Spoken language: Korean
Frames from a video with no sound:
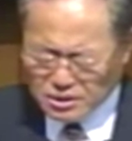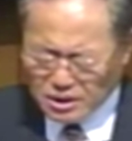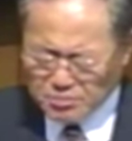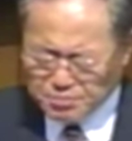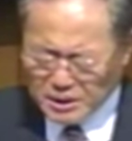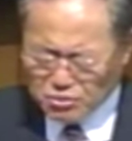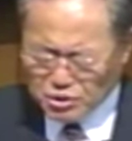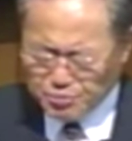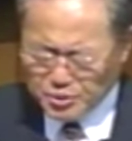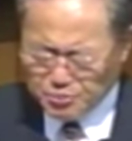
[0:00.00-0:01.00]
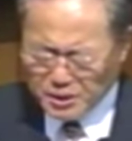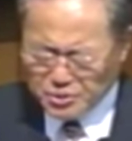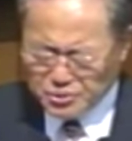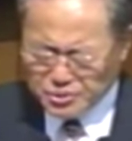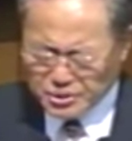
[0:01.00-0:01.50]
땀방울이
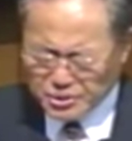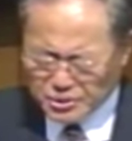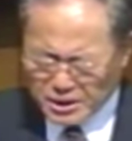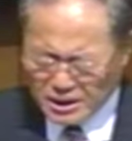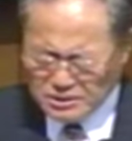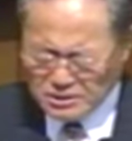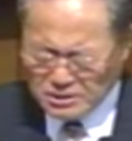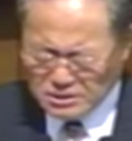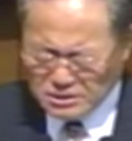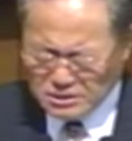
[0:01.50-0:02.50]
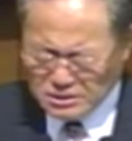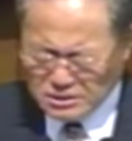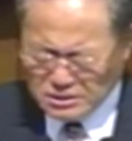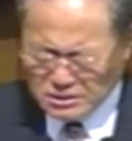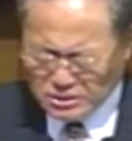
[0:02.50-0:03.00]
핏방울이 되도록
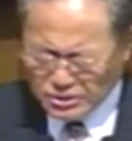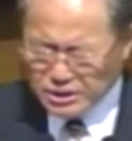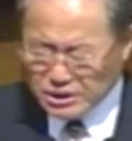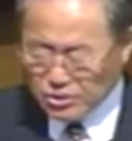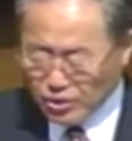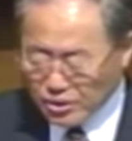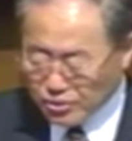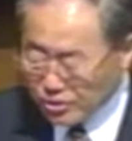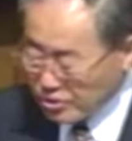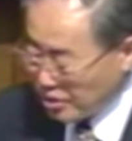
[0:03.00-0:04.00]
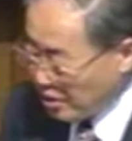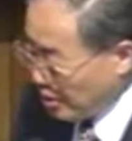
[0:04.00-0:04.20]
한 간절히 기도하고는